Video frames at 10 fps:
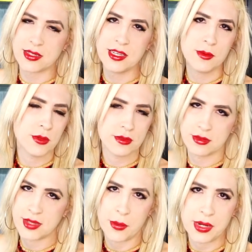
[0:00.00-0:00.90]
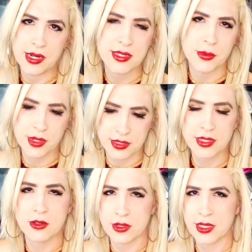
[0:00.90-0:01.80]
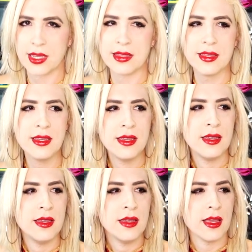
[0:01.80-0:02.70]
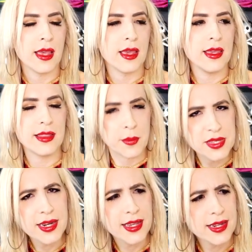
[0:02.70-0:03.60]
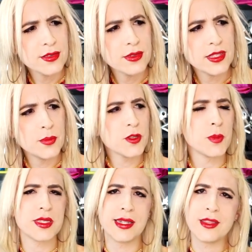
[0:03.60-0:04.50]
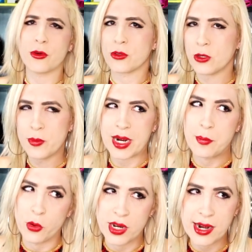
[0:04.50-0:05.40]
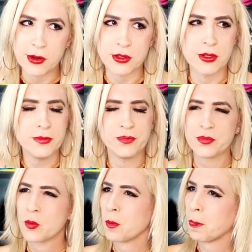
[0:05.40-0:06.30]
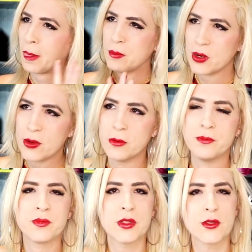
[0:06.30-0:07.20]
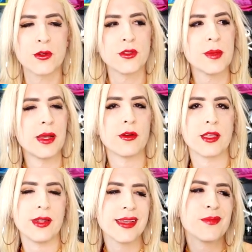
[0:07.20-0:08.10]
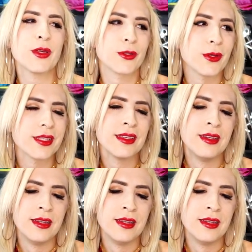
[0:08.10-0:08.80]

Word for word: así como Sabrina Sabro que se corte de gente eh, y también se requiere ser un tipo especial de doctor para ponerlos, no? Pero no, eso es otro tema. Lo que yo le dije a mi doctor es